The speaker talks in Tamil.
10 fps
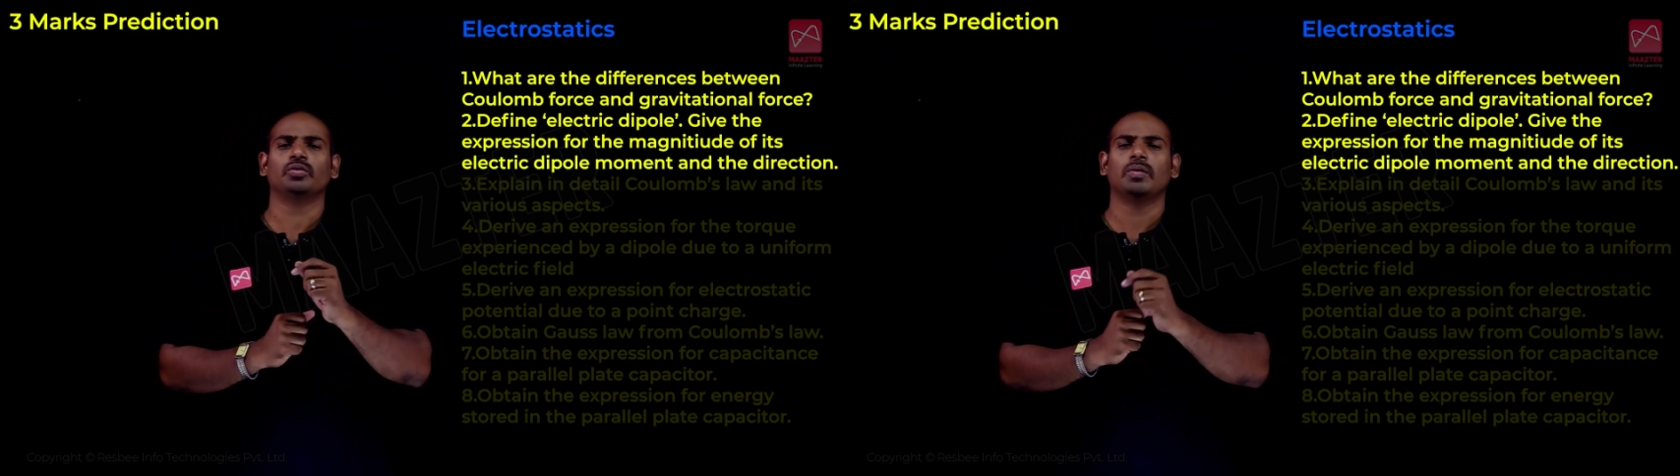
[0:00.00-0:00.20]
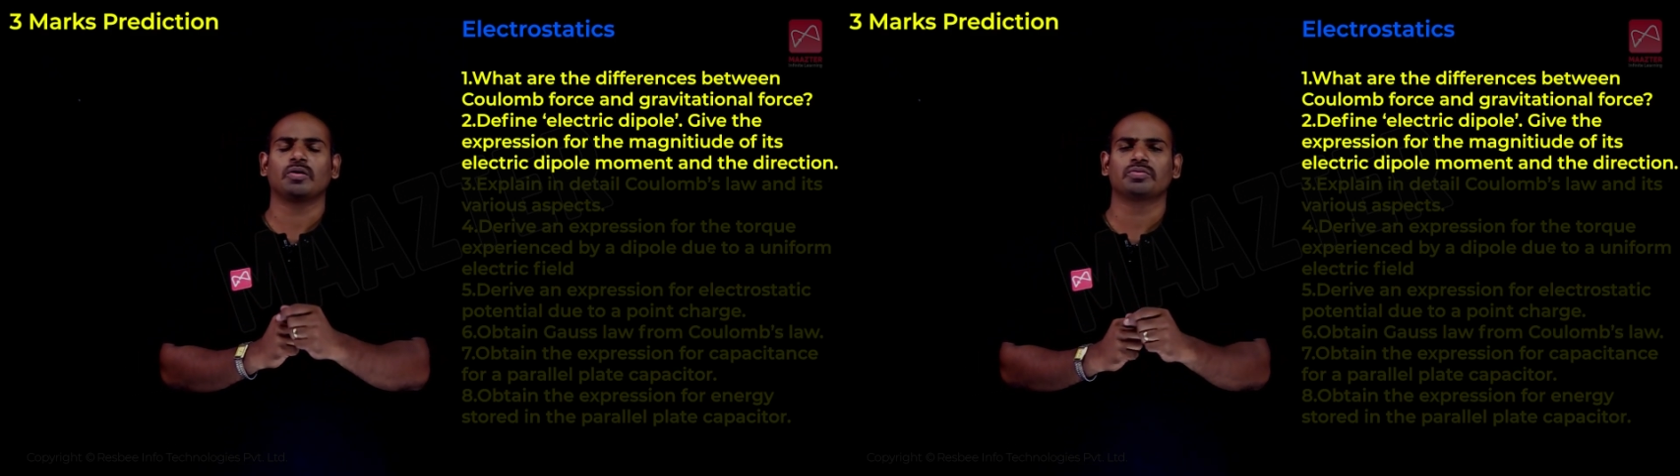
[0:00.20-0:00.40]

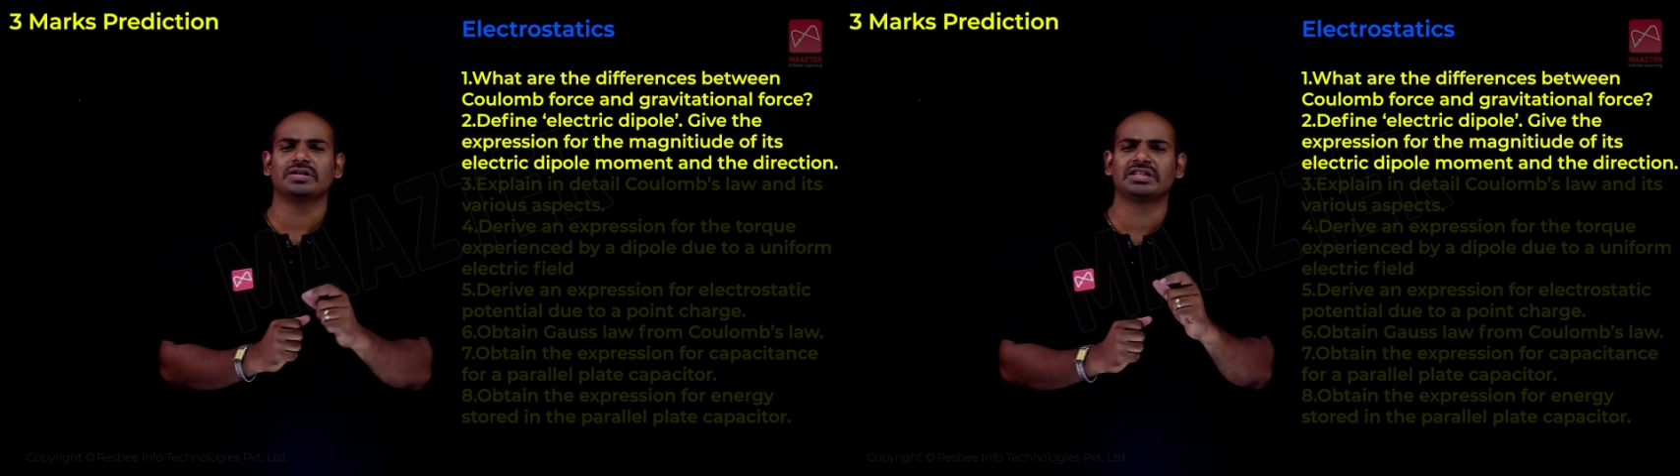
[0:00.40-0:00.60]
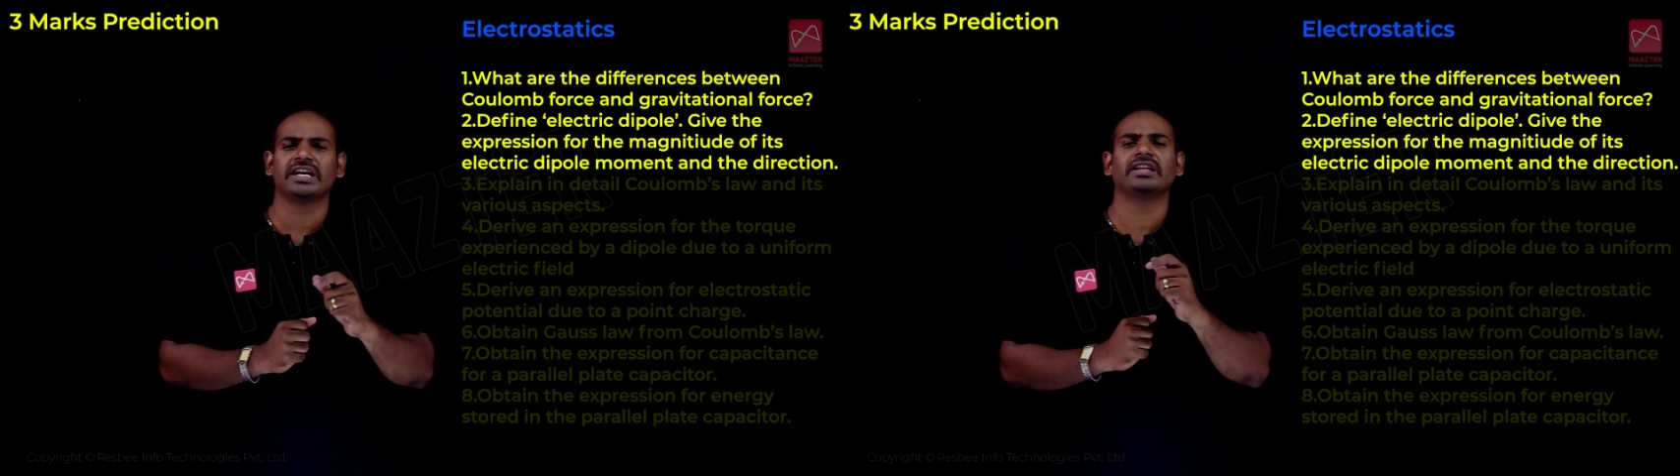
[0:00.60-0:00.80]
டூ மார்க்
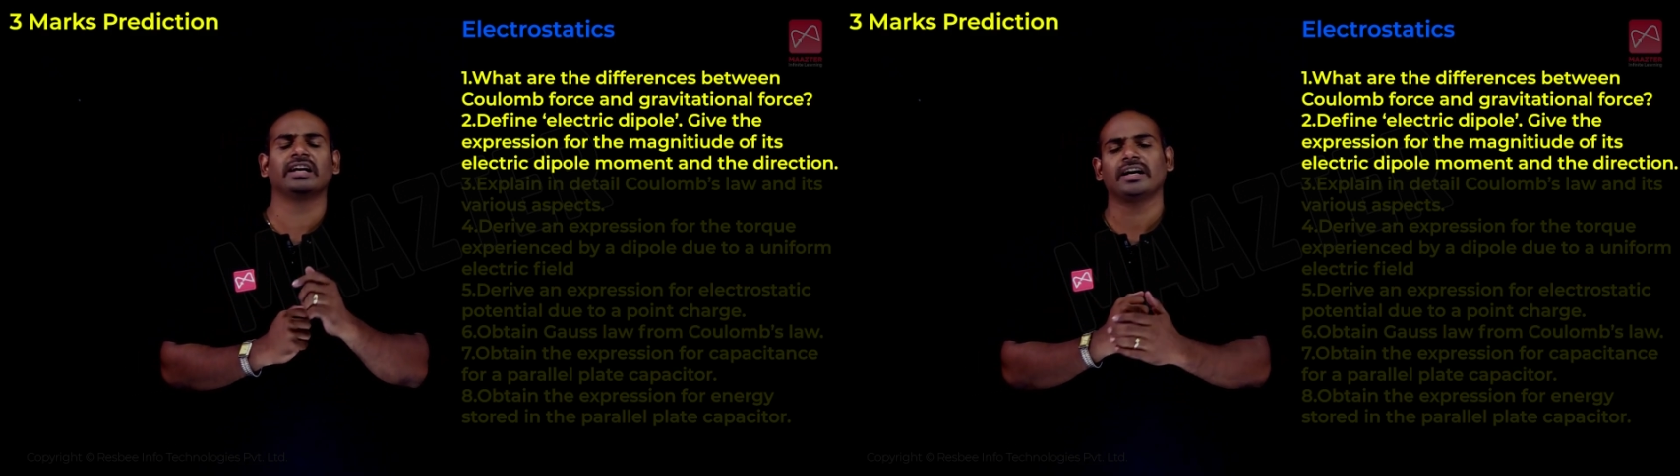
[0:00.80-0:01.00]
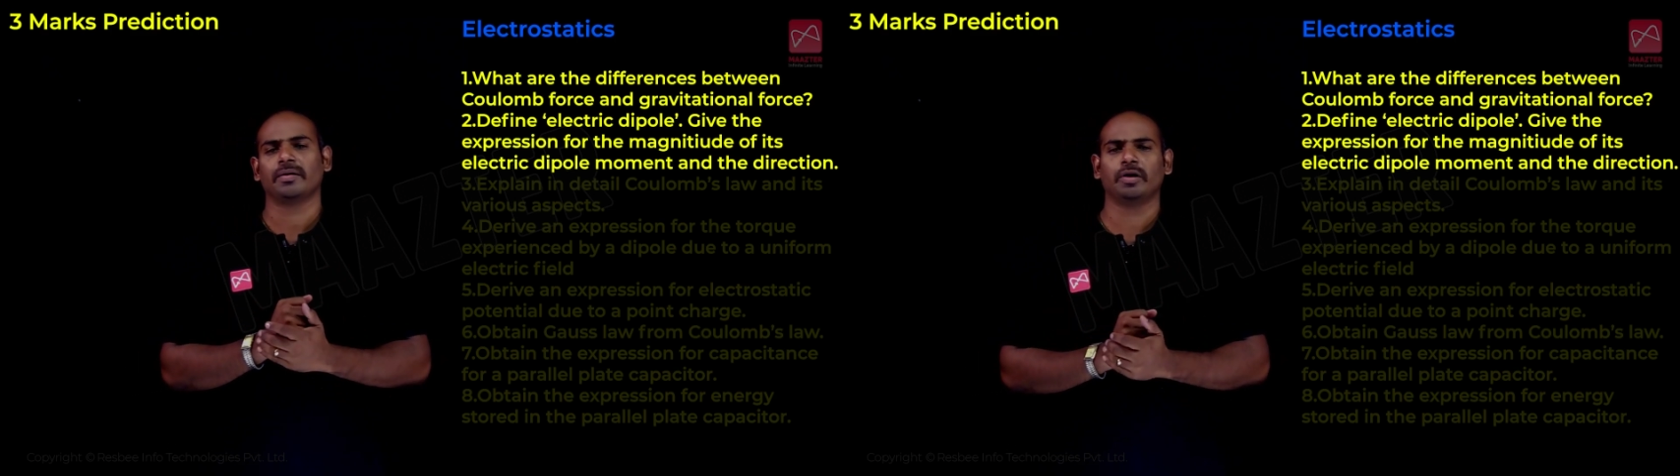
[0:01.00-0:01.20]
கொஸ்டினும் சேர்ந்து
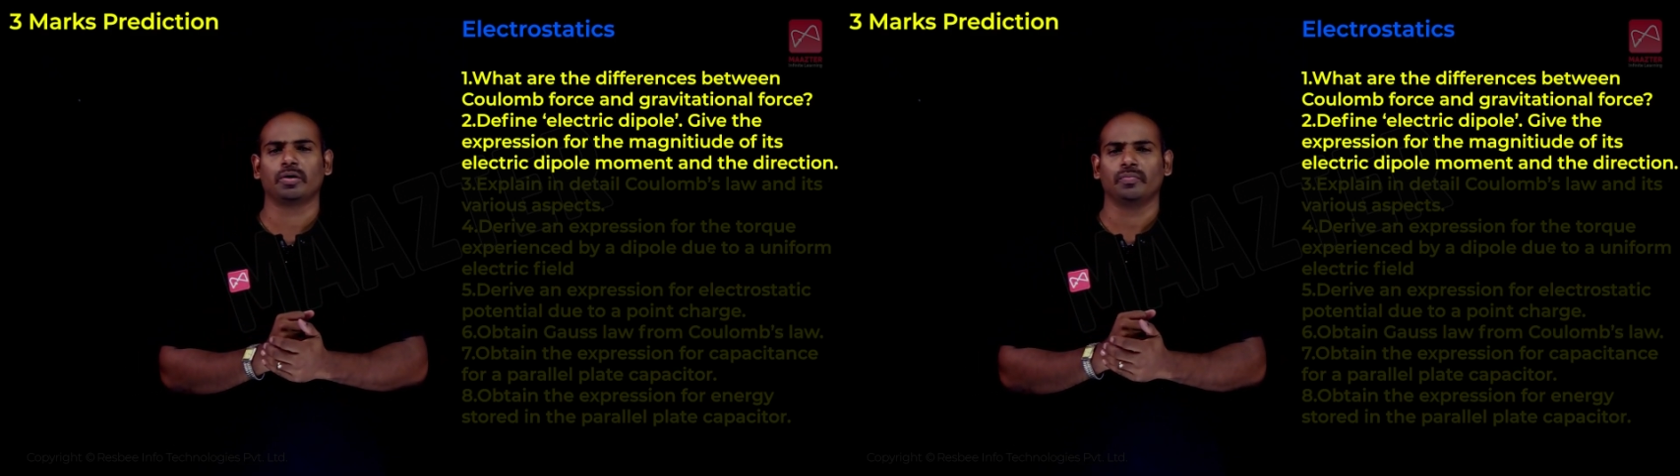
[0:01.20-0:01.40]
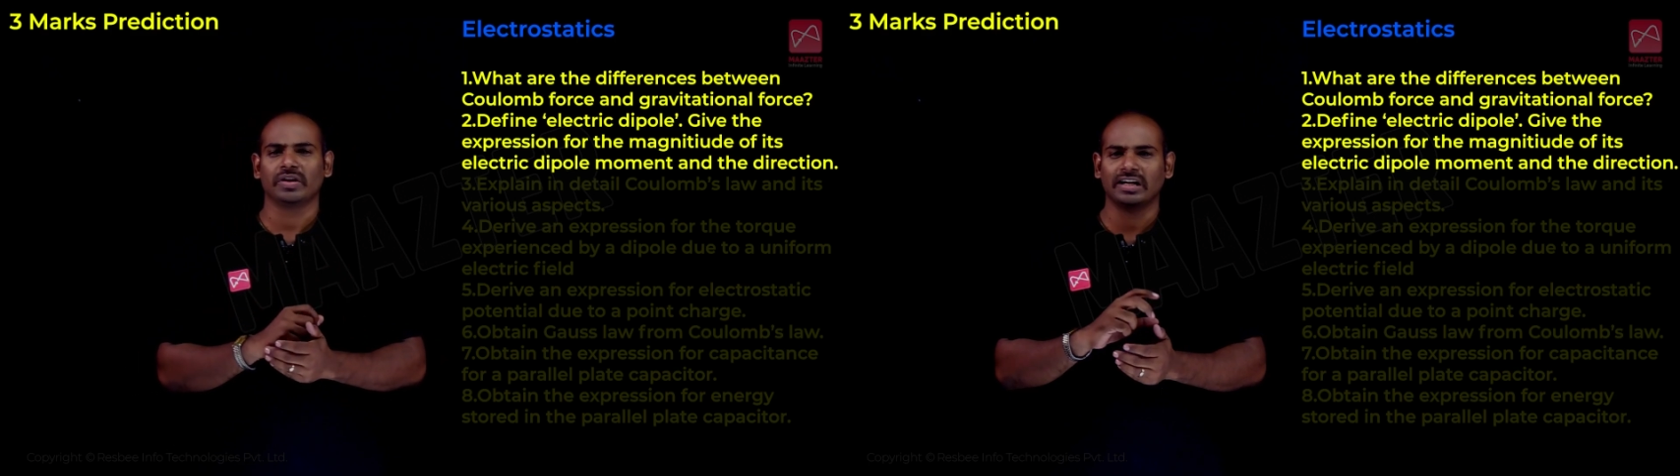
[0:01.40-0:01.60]
கேட்குற மாதிரி இருக்கும்